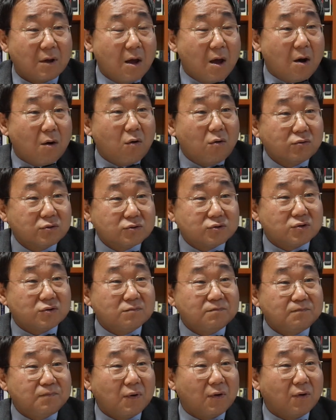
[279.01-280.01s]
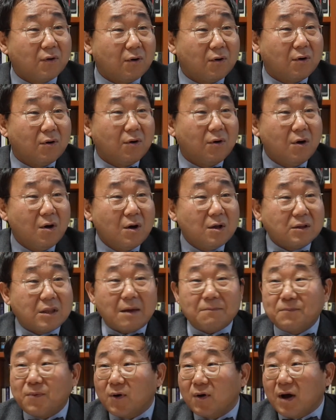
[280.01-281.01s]
홍준표
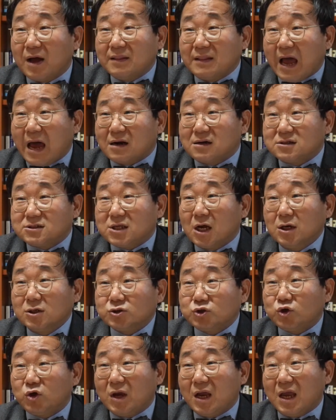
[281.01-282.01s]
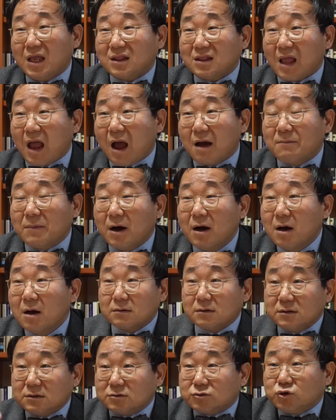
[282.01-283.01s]
대표가 나를 성추행했다 막
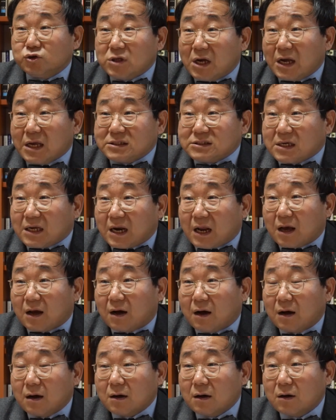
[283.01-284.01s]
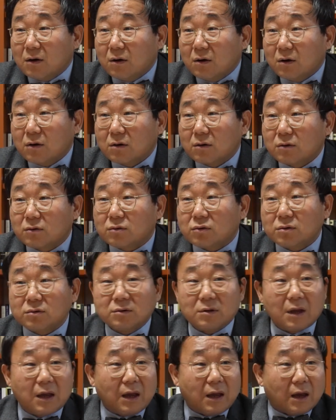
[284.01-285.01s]
주장했잖아요. 네, 네, 주장했죠.
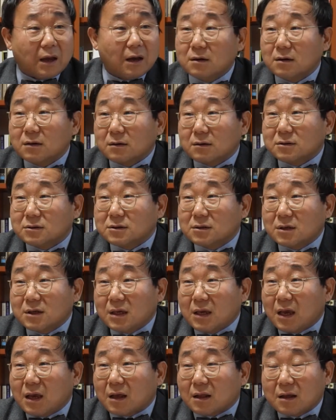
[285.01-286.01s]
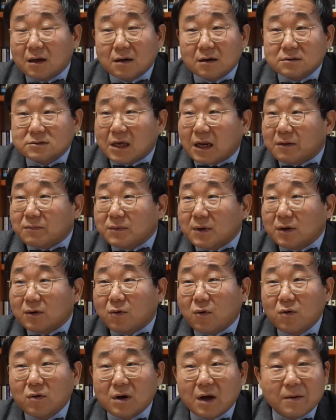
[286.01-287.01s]
그런데 거기에 사람들이
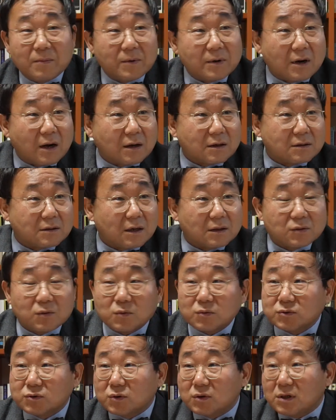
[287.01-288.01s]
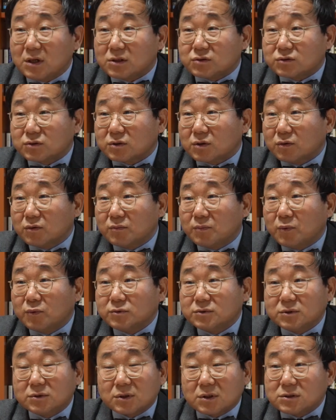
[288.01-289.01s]
공감을 하거나 동조를 해준 경우 본
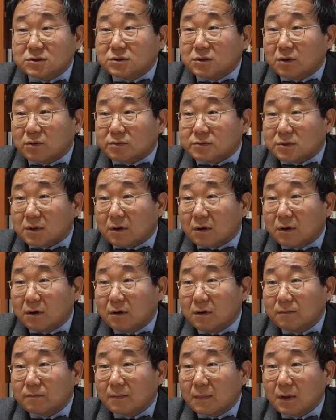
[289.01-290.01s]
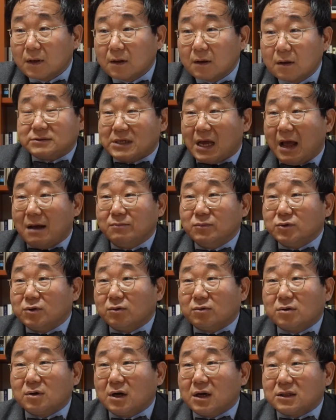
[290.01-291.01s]
적 있어요, 없어요? 없죠. 한 번도
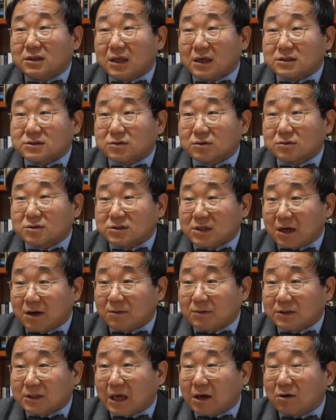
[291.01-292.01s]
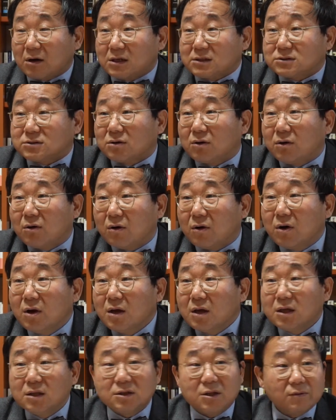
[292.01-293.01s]
그거에 대해서 그 사람을 따라가서
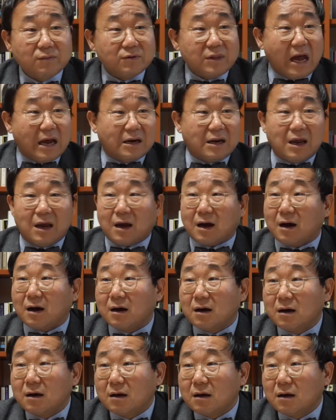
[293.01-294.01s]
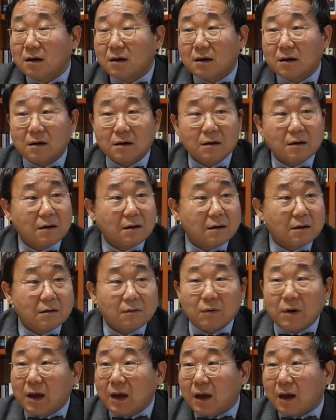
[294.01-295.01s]
인터뷰도 안 해. 어. 네.
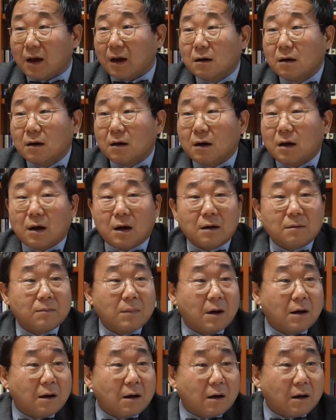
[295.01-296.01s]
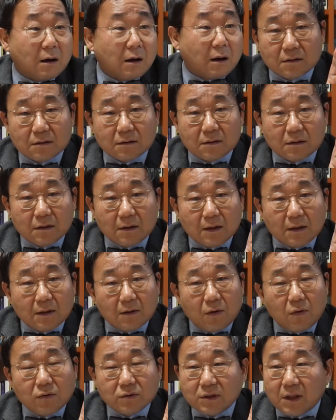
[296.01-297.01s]
왜? 아마
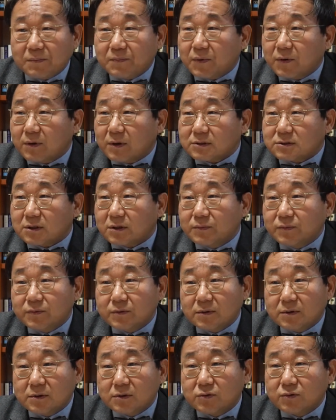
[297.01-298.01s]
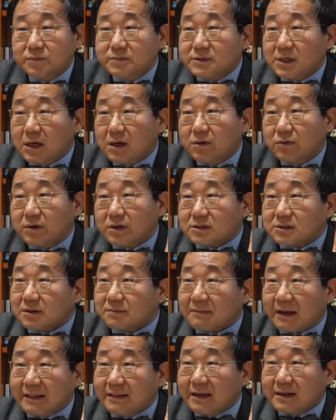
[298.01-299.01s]
홍 대표가 저분을 룸살롱에서
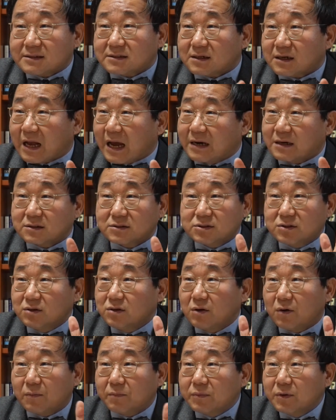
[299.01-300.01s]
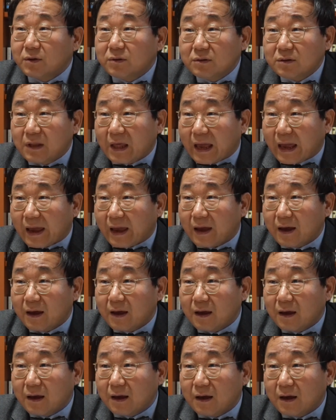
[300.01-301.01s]
만났을 가능성이 없는데
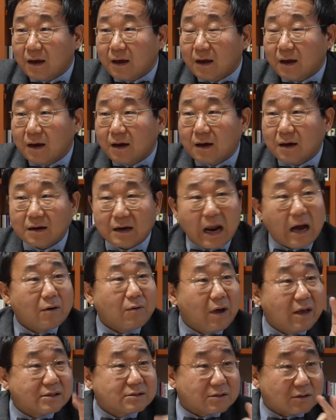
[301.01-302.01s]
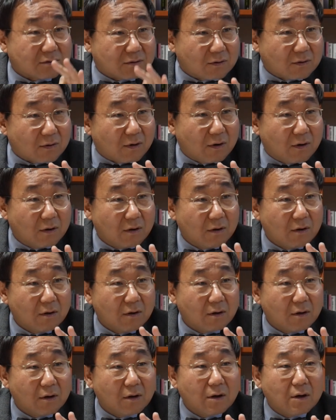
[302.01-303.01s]
음. 라고 했을 거고
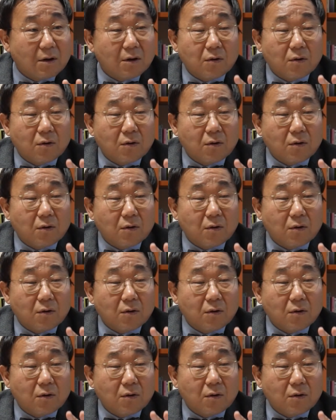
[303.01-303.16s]
음.